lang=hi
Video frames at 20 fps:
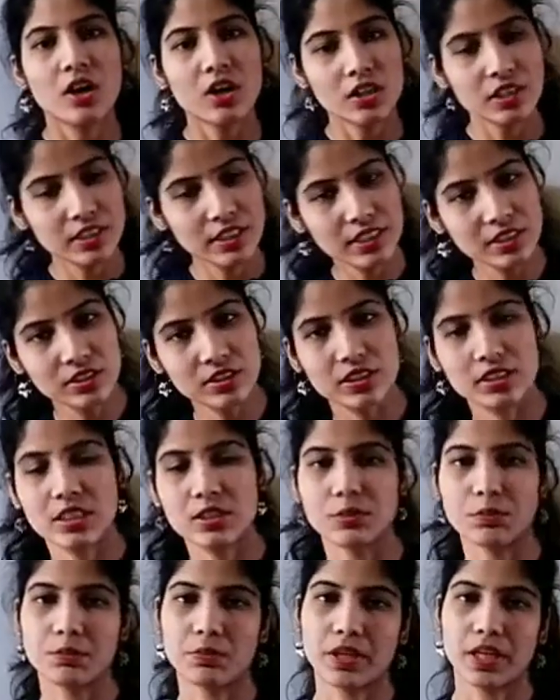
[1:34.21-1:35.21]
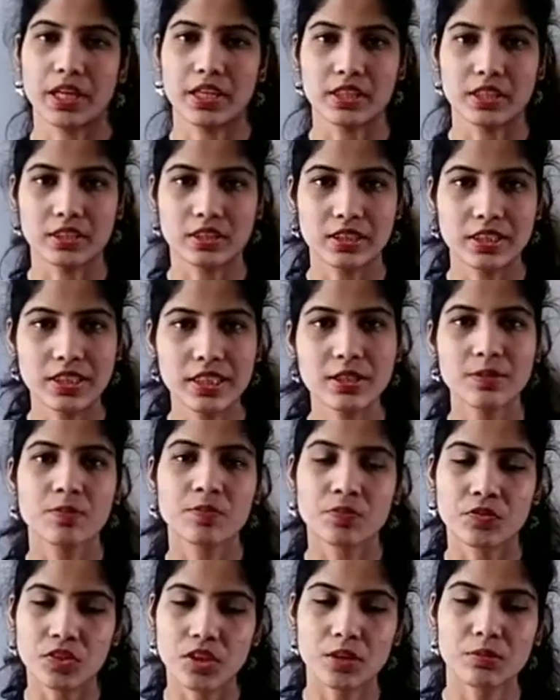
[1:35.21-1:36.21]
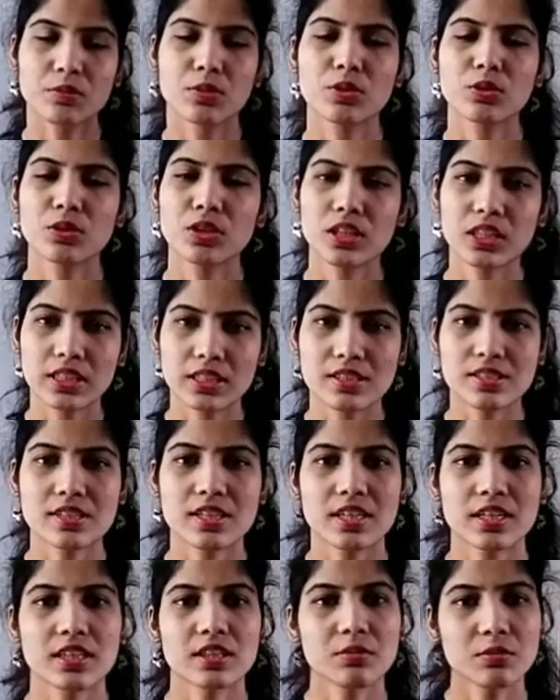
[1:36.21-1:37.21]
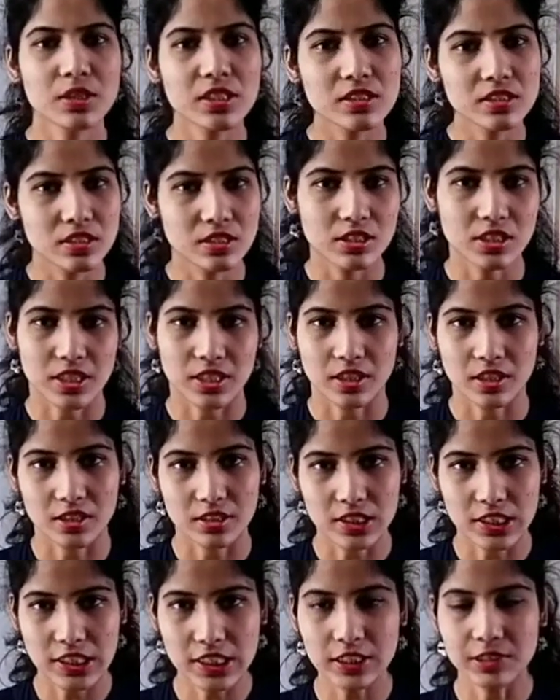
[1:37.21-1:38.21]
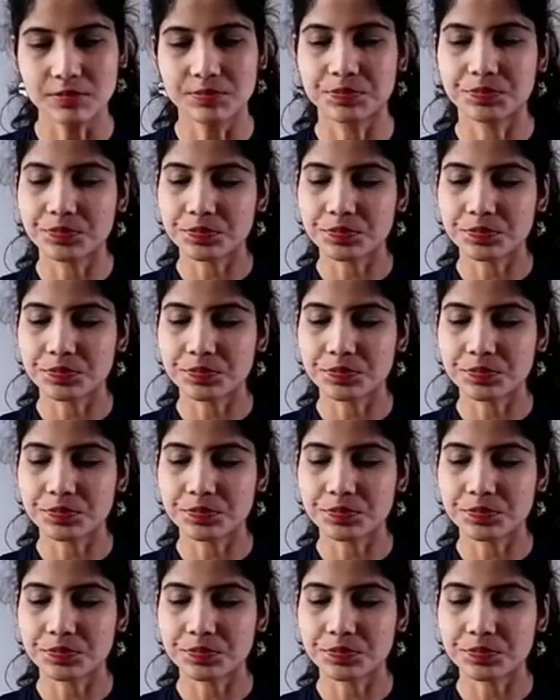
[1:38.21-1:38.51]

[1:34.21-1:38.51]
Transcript: और देन इसके ऊपर आइए ठीक है तो आप लोगों को अंडरस्टैंडिंग में ईजी जाएगा ठीक है